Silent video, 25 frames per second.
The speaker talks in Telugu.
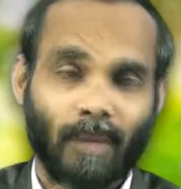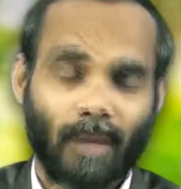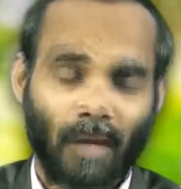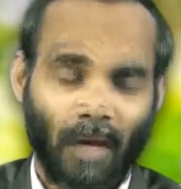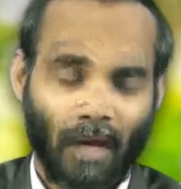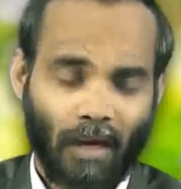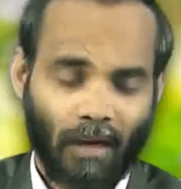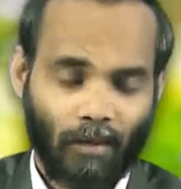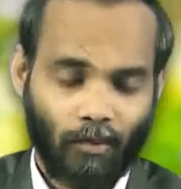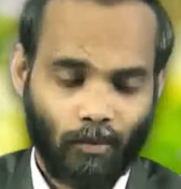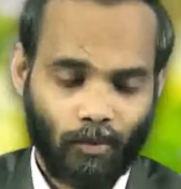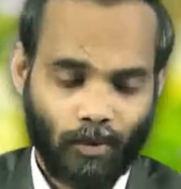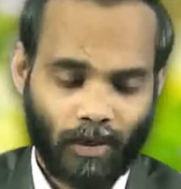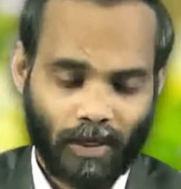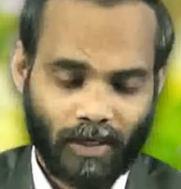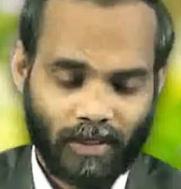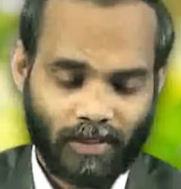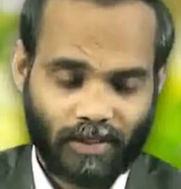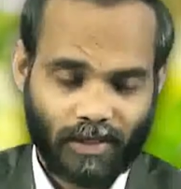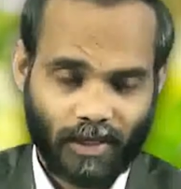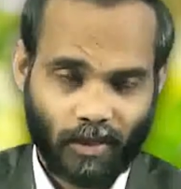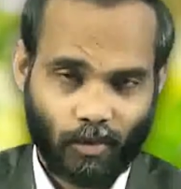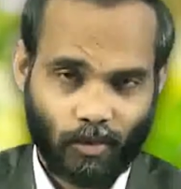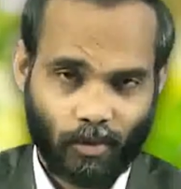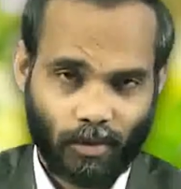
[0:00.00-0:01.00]
కాలము
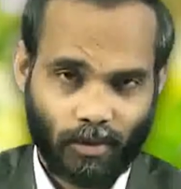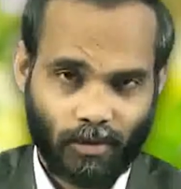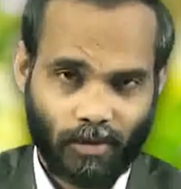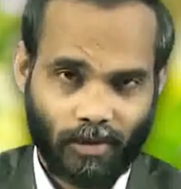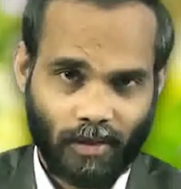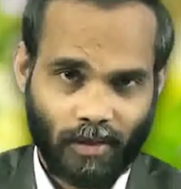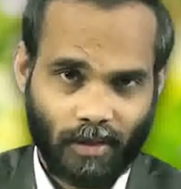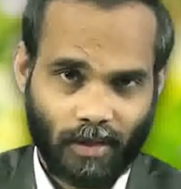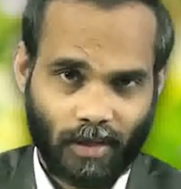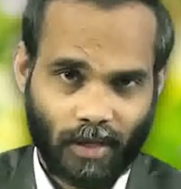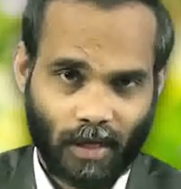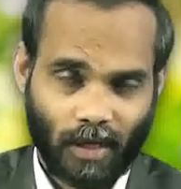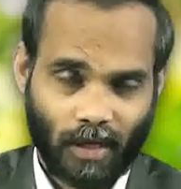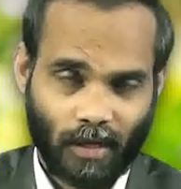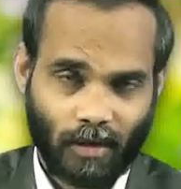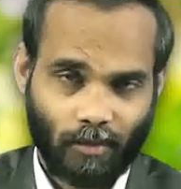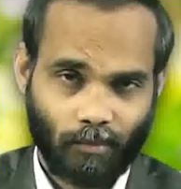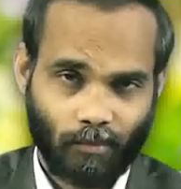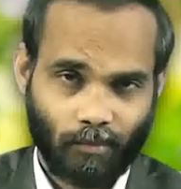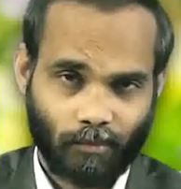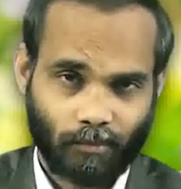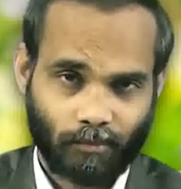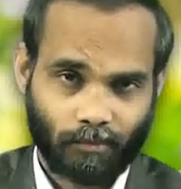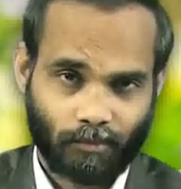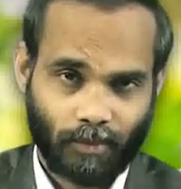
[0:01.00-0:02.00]
గడిచే కొలది
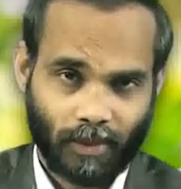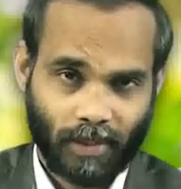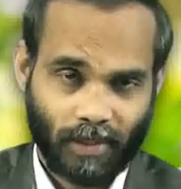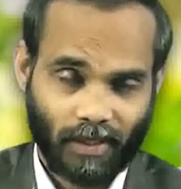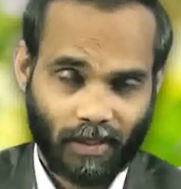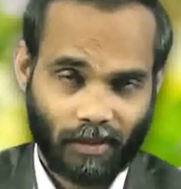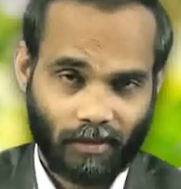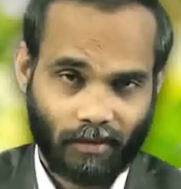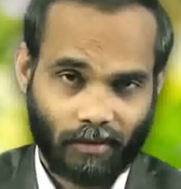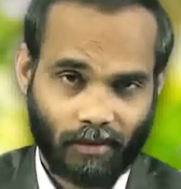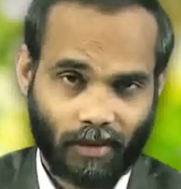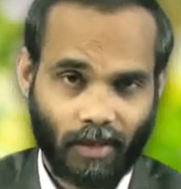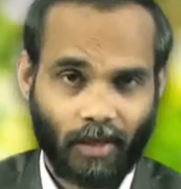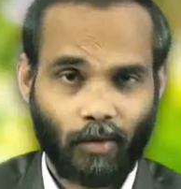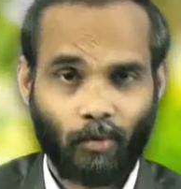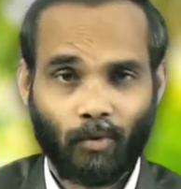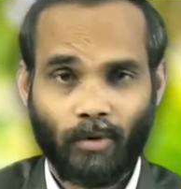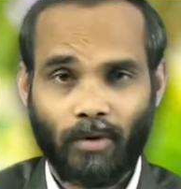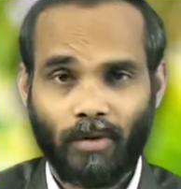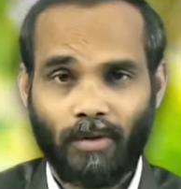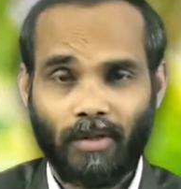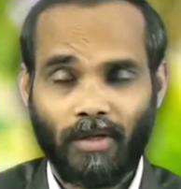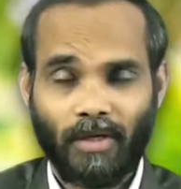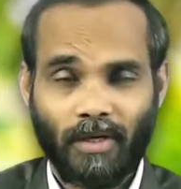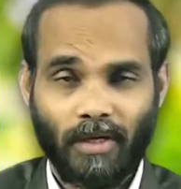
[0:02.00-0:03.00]
కాలం పరిగెత్తే
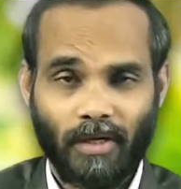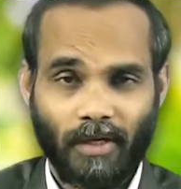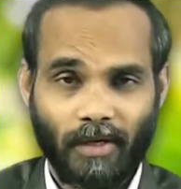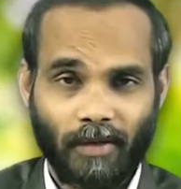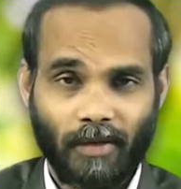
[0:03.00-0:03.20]
కొలది